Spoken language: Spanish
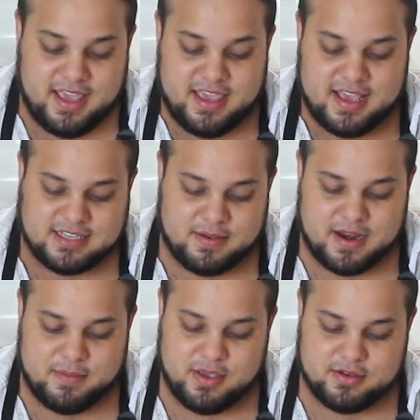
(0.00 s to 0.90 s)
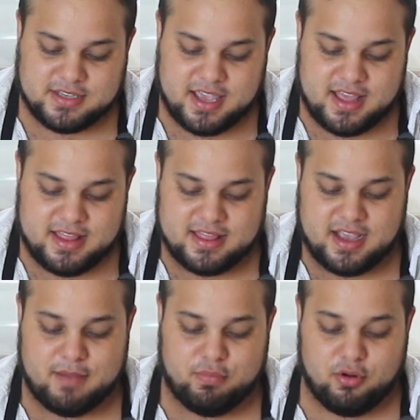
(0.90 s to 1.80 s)
Y ya saben amigos que de
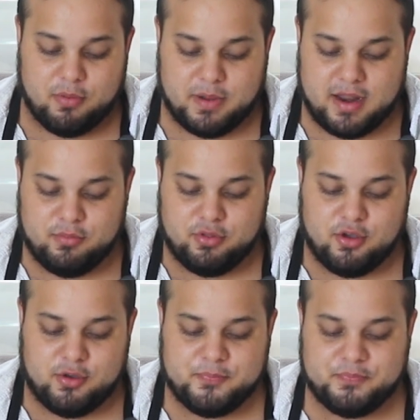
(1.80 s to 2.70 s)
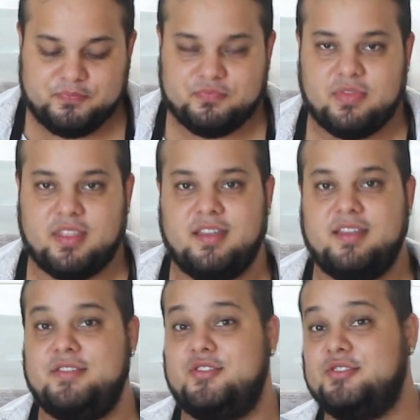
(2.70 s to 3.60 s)
Acapulco para el mundo,
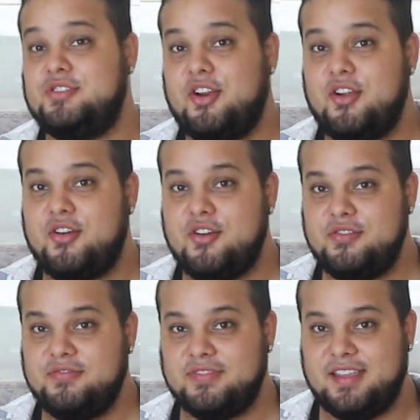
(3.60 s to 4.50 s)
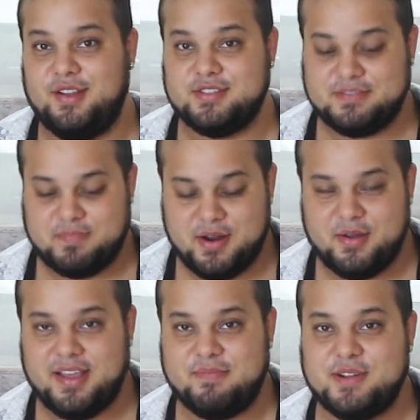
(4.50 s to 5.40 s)
yo soy Rojo y los espero
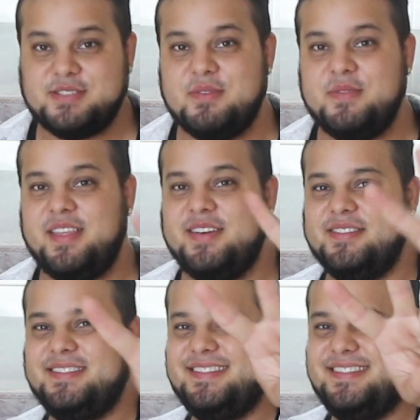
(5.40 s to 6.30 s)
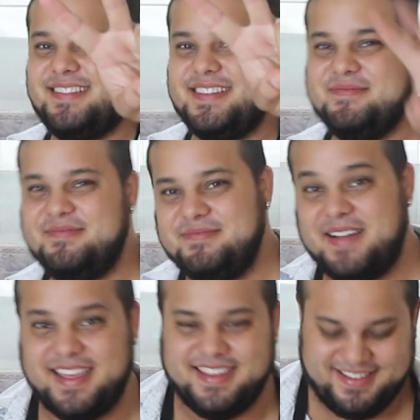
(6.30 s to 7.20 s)
en el próximo video.
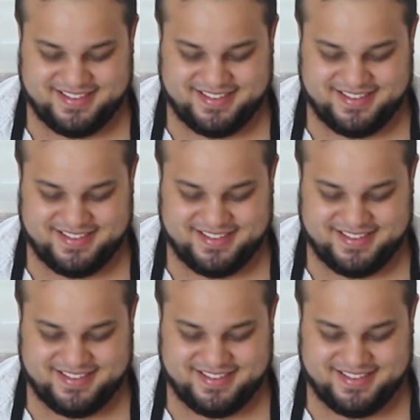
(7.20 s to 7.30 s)
Bye.